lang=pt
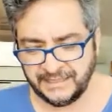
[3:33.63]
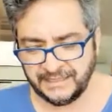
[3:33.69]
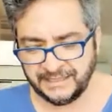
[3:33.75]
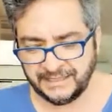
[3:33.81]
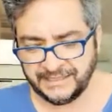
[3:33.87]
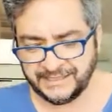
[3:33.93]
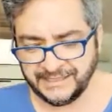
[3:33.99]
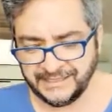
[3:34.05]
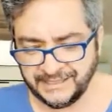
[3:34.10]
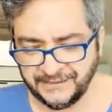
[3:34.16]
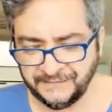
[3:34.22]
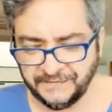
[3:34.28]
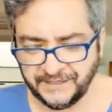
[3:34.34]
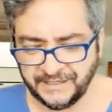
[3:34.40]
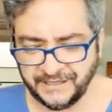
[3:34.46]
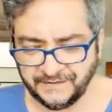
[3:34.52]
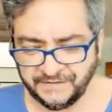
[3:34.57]
que
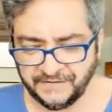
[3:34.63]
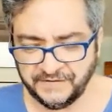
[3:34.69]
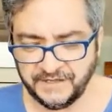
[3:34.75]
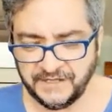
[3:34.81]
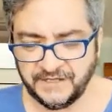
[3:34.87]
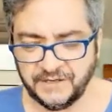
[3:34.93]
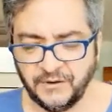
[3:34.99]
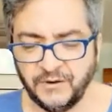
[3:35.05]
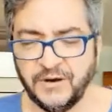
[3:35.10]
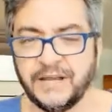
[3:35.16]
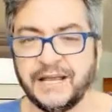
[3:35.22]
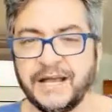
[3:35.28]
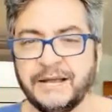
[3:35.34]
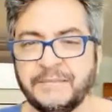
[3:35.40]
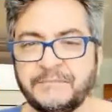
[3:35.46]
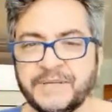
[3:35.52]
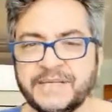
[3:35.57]
significa ver,
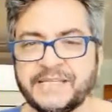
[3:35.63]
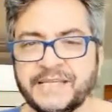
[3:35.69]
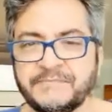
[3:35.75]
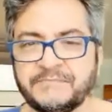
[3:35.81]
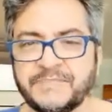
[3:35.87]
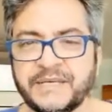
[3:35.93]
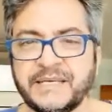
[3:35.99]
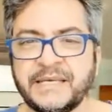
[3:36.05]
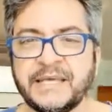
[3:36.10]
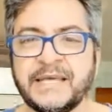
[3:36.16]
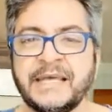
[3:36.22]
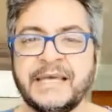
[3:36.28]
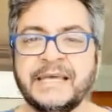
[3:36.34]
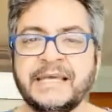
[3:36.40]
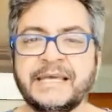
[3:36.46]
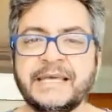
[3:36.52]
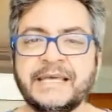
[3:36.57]
olhar, perceber.
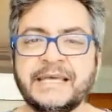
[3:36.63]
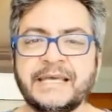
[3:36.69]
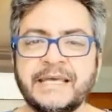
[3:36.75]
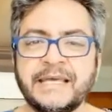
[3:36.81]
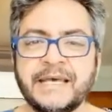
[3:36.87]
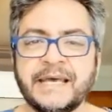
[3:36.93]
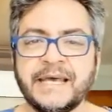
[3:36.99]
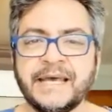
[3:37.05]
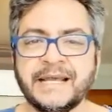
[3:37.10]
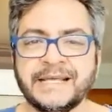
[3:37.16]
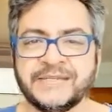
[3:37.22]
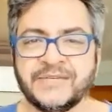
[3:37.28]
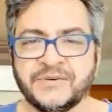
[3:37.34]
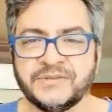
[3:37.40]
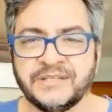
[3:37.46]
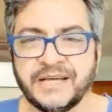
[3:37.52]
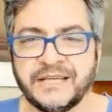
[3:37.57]
E
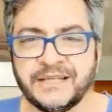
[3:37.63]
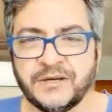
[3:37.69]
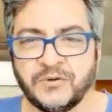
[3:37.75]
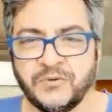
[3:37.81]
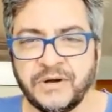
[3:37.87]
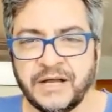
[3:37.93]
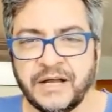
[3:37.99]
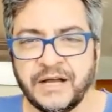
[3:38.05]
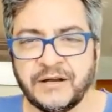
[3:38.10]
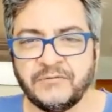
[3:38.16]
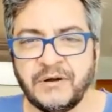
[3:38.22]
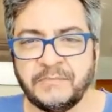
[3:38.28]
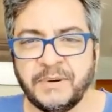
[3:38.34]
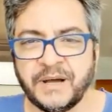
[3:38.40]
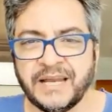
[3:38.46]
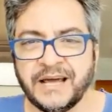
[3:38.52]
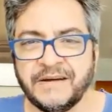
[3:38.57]
relacionada com a, com
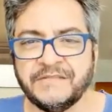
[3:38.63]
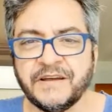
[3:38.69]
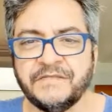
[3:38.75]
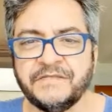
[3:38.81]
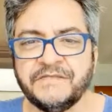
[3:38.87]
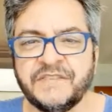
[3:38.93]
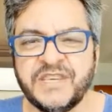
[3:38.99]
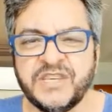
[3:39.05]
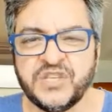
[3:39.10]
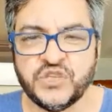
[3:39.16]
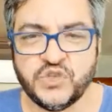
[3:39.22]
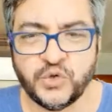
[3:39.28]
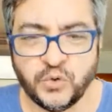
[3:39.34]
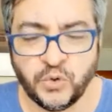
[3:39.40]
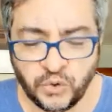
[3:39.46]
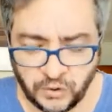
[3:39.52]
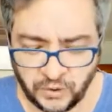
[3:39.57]
a palavra
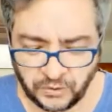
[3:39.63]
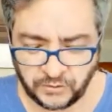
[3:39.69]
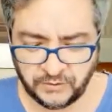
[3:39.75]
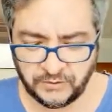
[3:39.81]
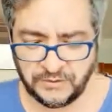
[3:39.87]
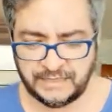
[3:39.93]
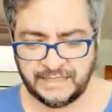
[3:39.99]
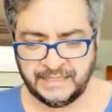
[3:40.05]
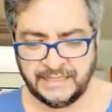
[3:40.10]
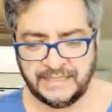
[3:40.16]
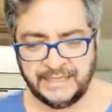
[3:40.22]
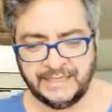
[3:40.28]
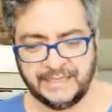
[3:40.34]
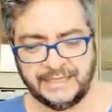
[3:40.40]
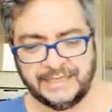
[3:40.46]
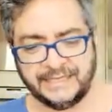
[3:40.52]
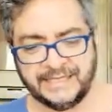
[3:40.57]
visor,
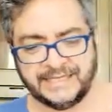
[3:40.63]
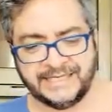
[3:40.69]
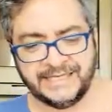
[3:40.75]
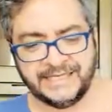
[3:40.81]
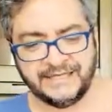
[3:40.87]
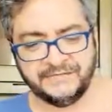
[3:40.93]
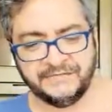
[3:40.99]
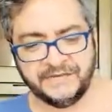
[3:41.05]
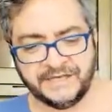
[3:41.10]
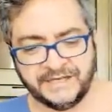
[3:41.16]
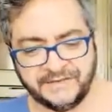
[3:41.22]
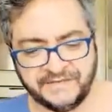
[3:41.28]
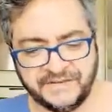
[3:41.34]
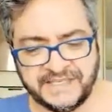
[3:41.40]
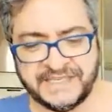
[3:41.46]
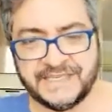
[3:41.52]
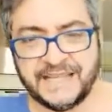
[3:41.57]
que significa
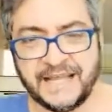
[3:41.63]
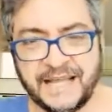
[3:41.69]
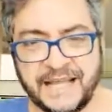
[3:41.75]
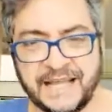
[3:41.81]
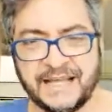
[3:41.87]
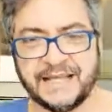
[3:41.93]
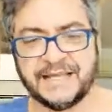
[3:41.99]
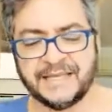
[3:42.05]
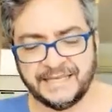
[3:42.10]
visar,